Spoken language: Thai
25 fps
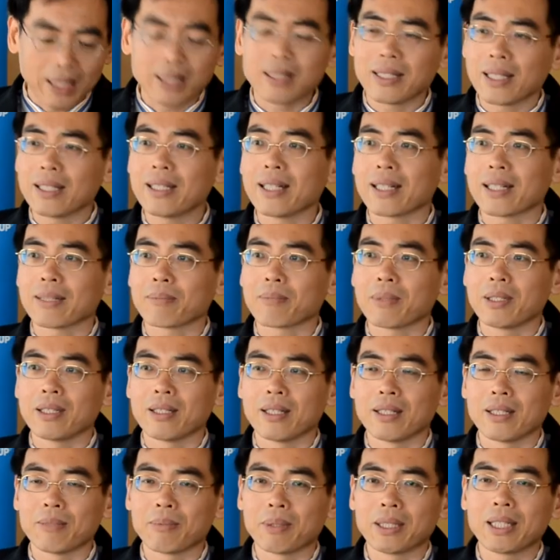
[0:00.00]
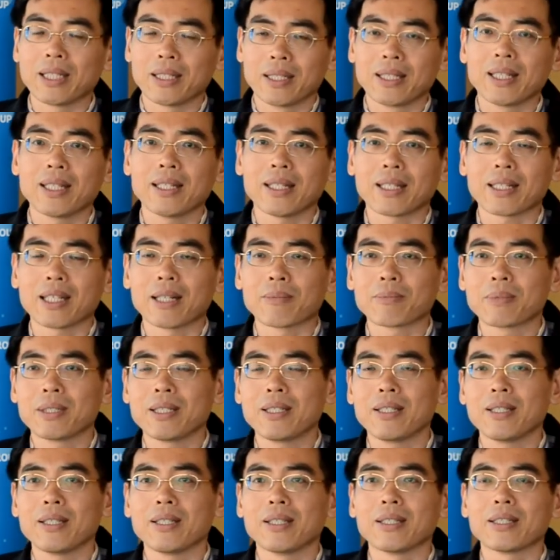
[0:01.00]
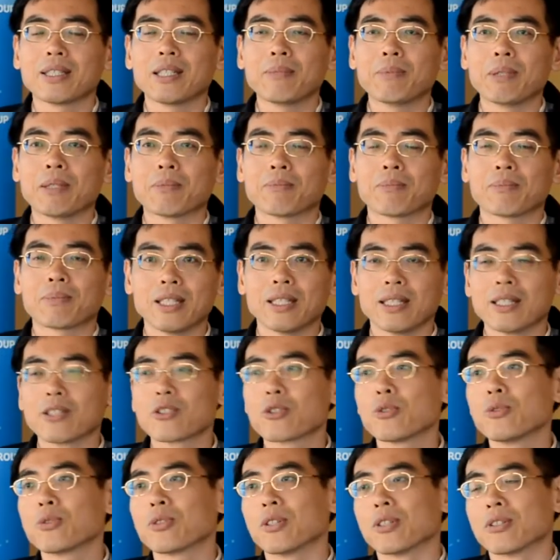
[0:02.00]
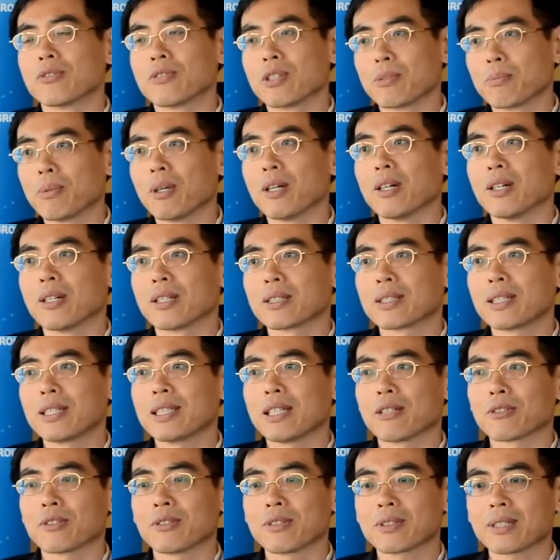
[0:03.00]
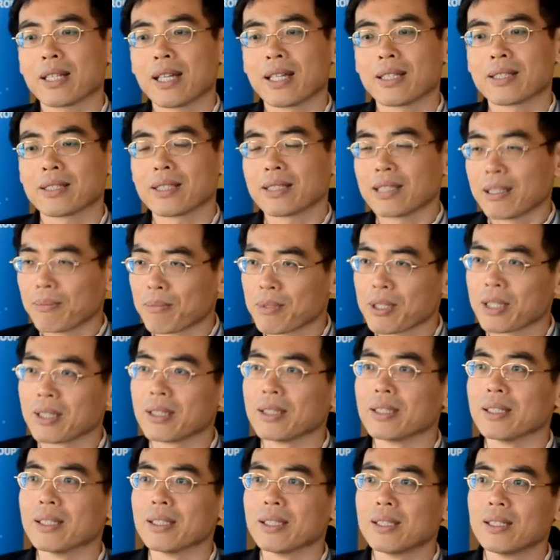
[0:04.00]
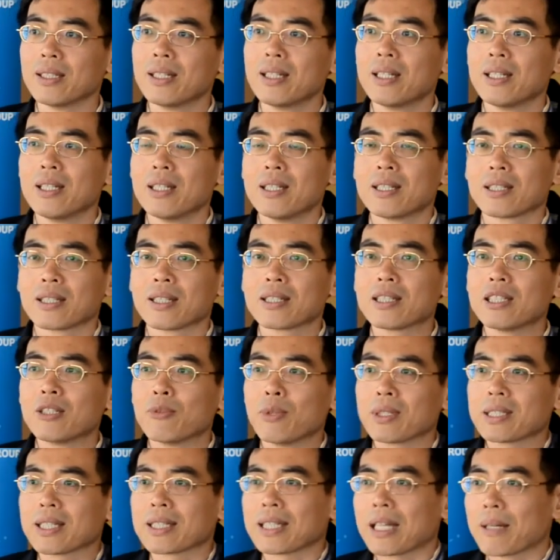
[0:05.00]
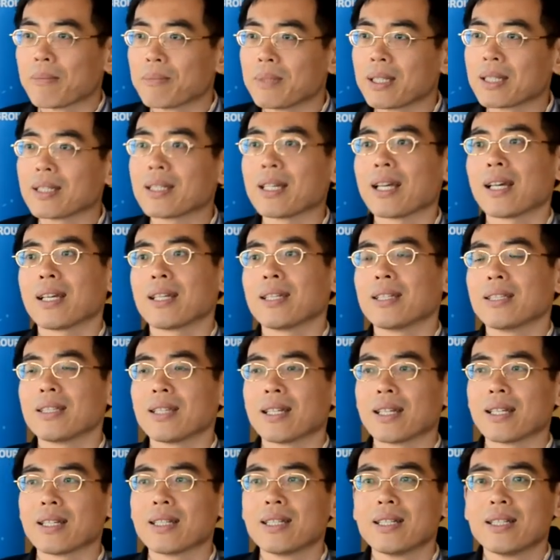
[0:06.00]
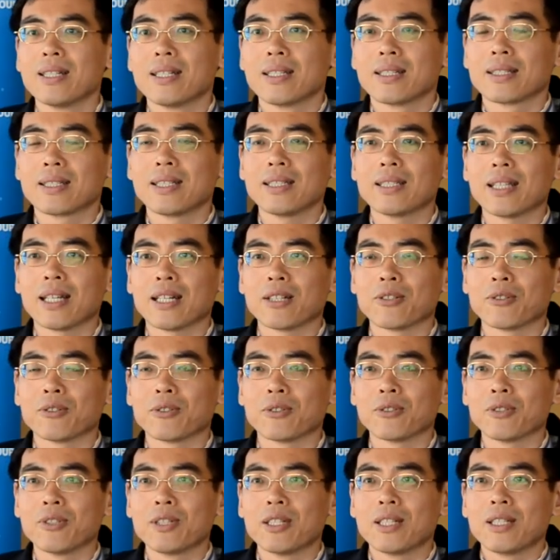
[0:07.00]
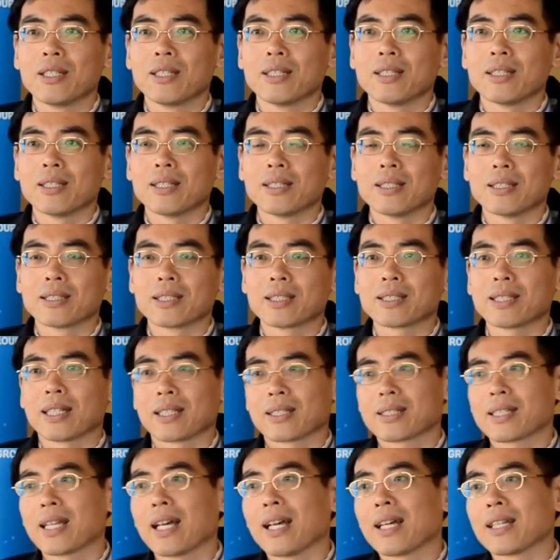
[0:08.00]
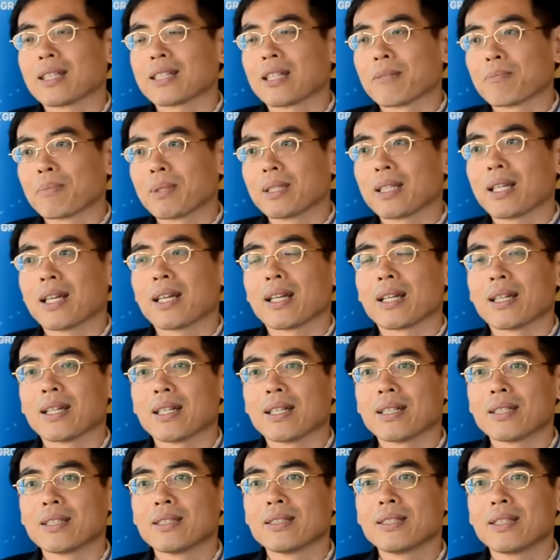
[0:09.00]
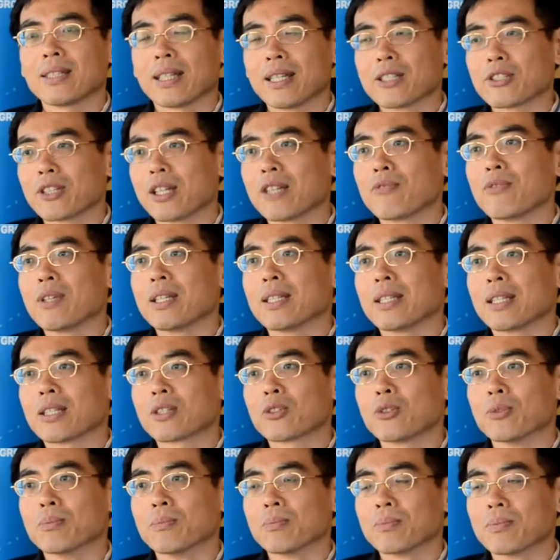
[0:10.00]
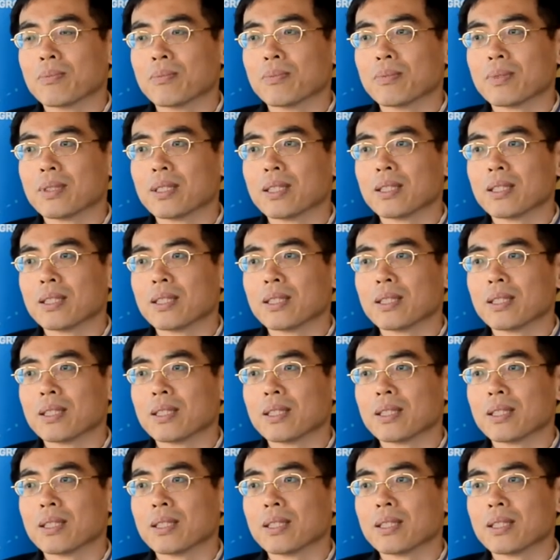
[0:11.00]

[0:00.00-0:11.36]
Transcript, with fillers: ประเด็นนี้เนี่ยเป็นประเด็นนี้แหละครับที่ที่เป็น key issue ของ report ที่เราต้องการจะนำเสนอ ก็คือว่าจะทำยังไงเนี่ยที่เราจะจัดการกับปัญหาเรื่อง HIV ในกลุ่ม